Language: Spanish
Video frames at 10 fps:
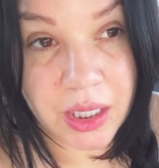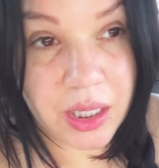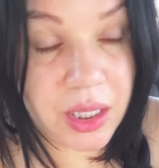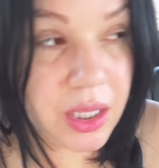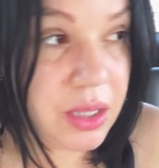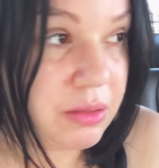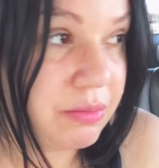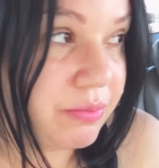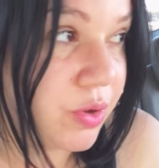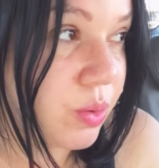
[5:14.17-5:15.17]

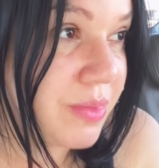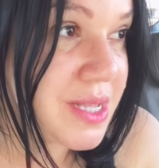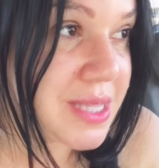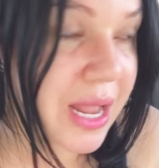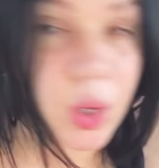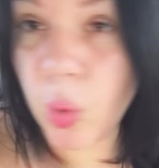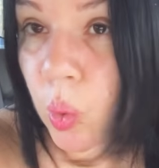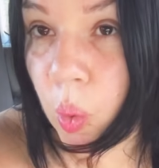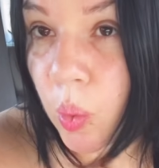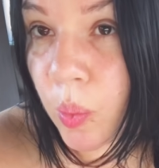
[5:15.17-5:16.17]
Y bueno, mi
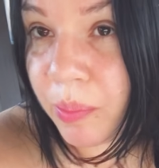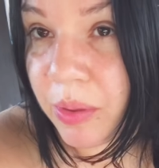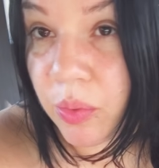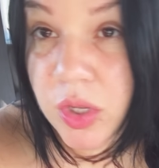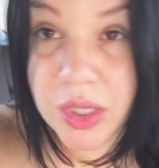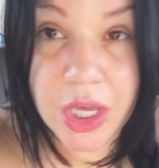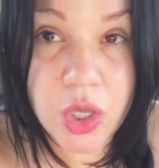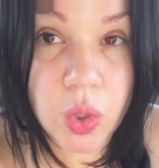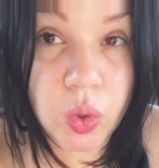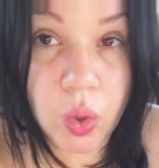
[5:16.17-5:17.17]
salud, mi
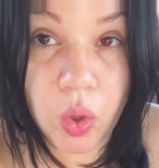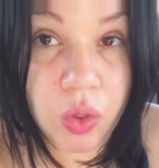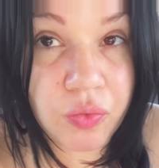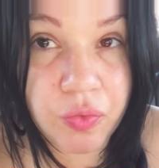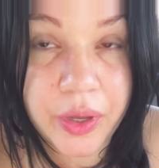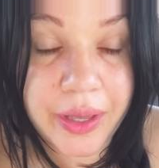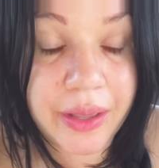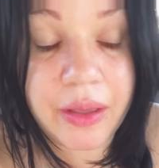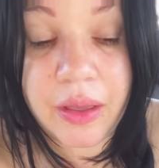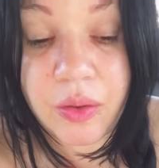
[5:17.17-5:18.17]
bolsillo, todo
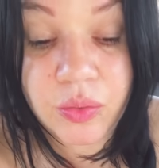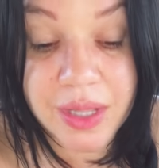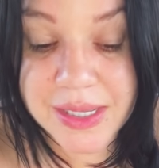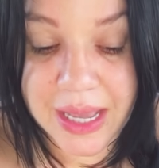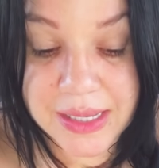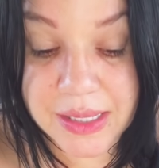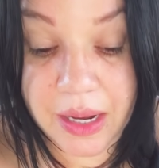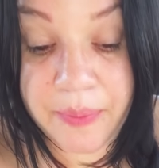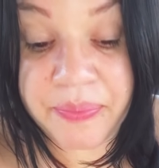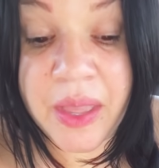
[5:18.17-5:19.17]
fue eh, un
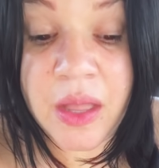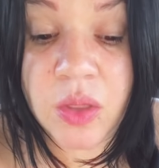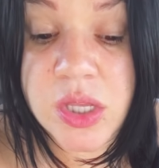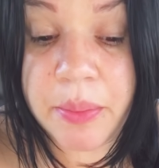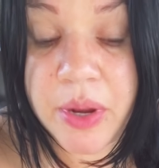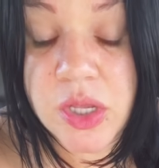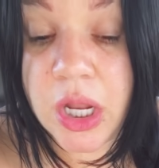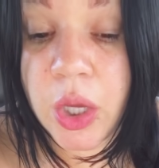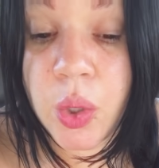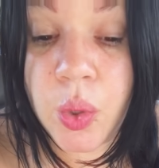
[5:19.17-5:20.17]
desastre. Entonces, por
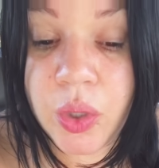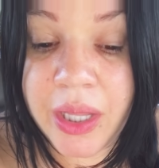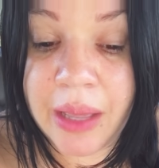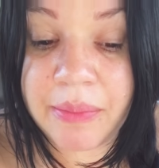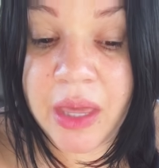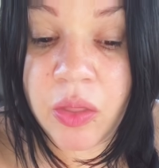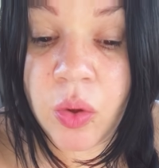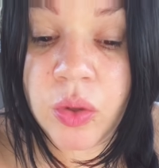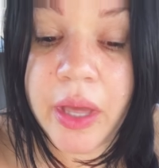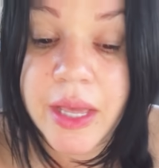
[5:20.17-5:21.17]
eso le digo, no tenga
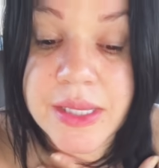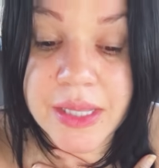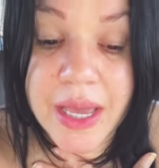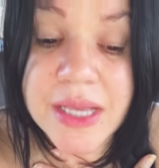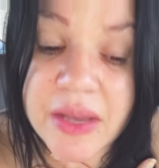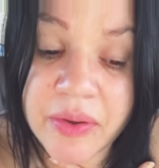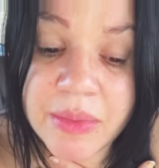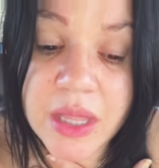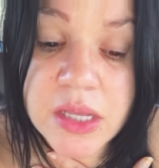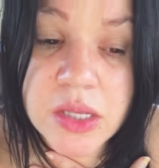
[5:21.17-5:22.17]
miedo. Este, esas
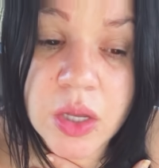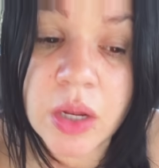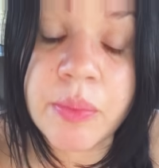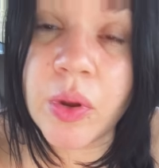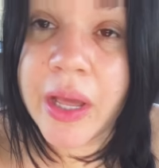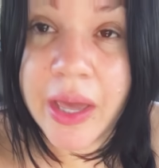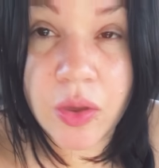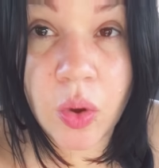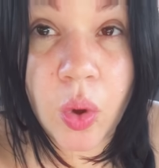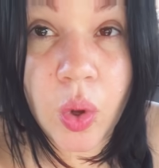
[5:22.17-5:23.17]
fueron mis decisiones por las que
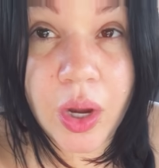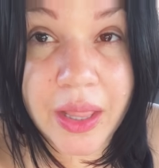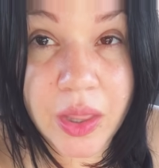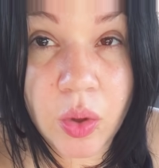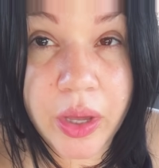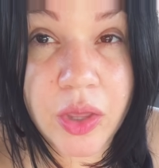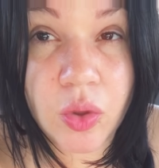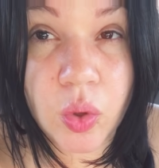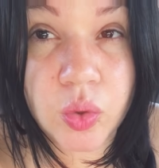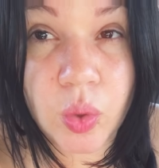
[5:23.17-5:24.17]
yo les digo que
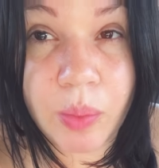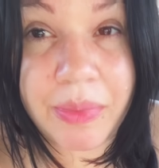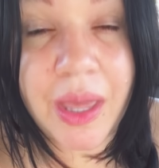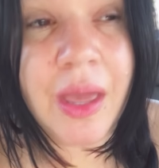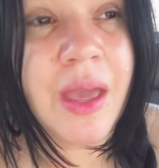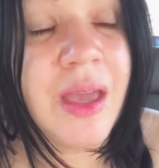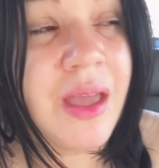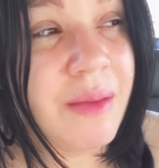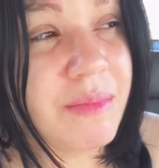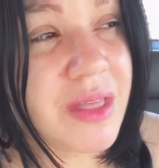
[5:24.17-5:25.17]
yo tomé
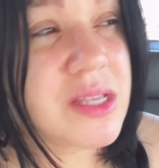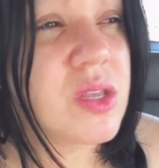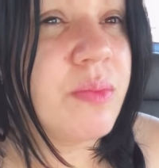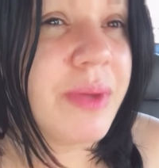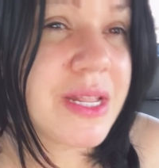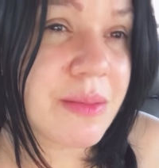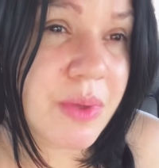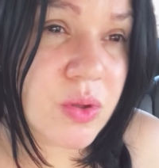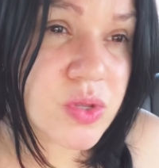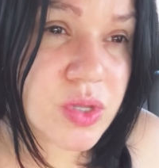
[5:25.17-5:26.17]
mi decisión para
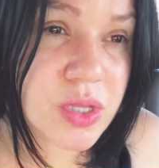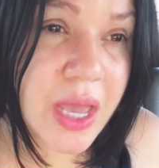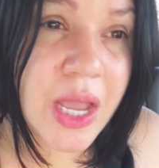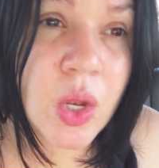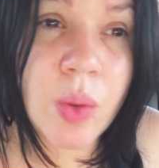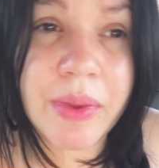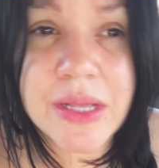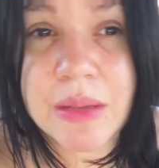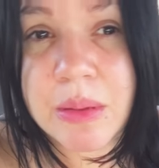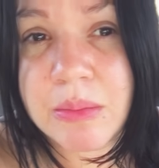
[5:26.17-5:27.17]
hacerme los senos, para
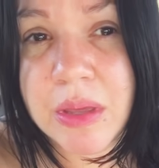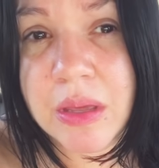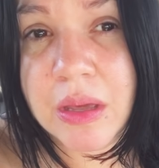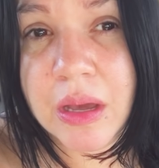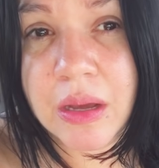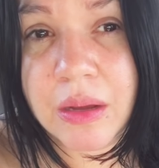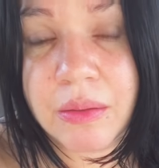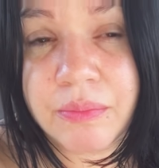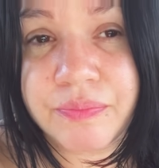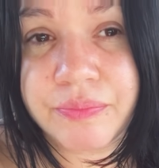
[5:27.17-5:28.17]
hacerme mi,
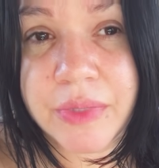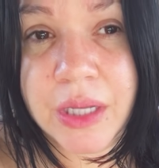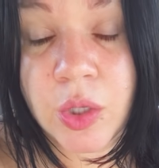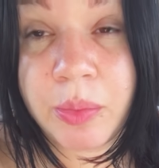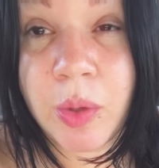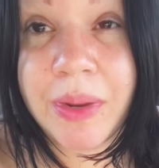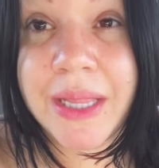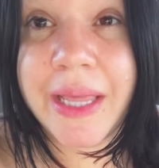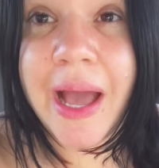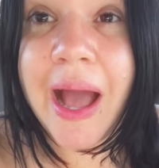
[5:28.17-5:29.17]
um, mi
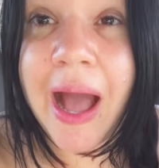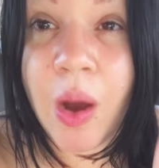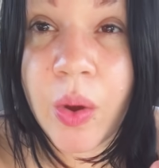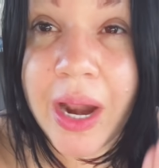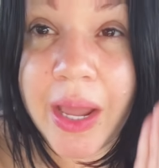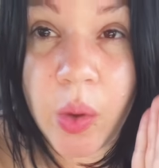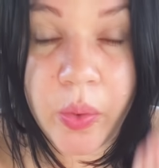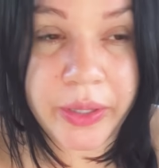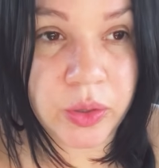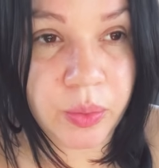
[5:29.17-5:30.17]
Ahora les
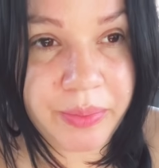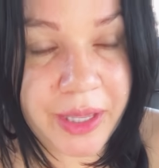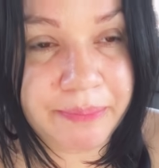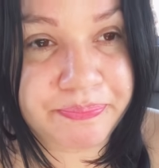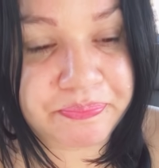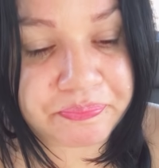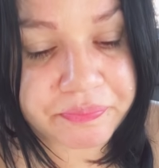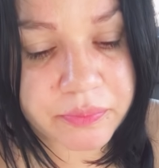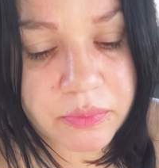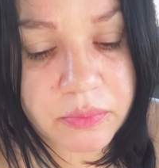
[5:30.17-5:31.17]
cuento bien.
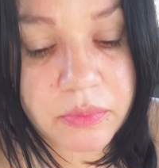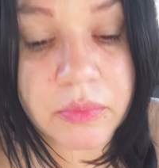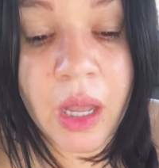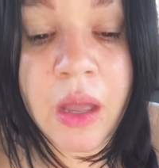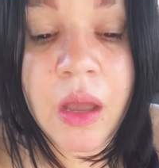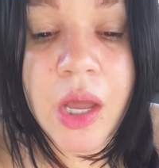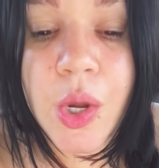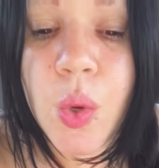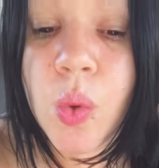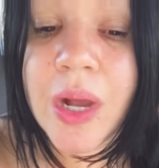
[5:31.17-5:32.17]

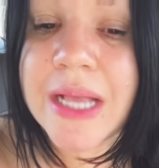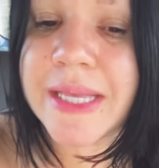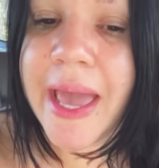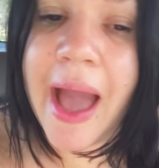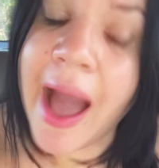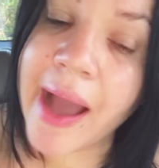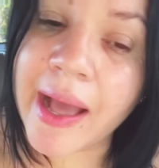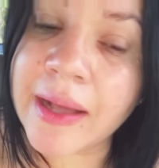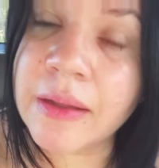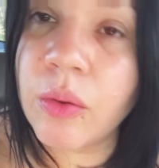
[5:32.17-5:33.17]
Nunca se
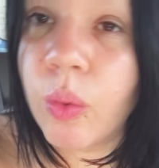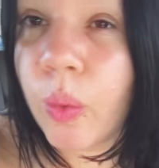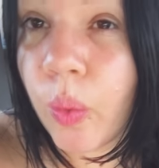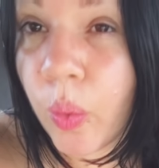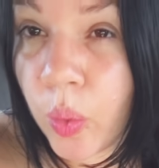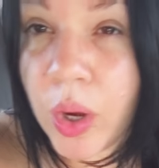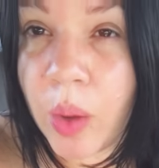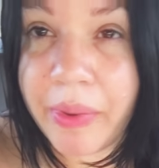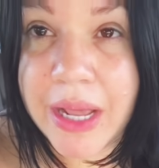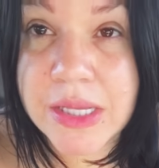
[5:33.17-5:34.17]
hagan una
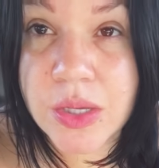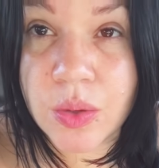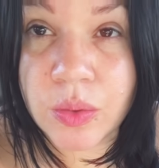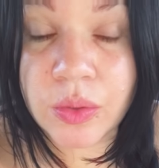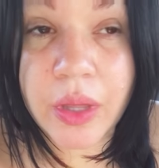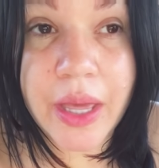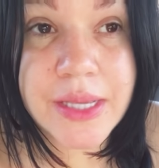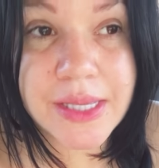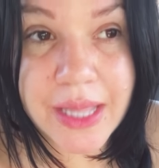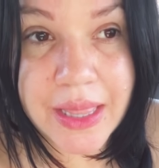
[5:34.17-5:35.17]
operación
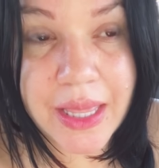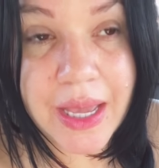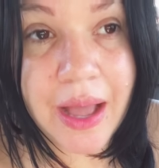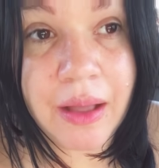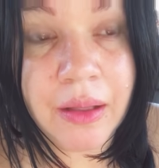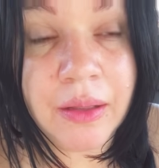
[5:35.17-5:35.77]
estética.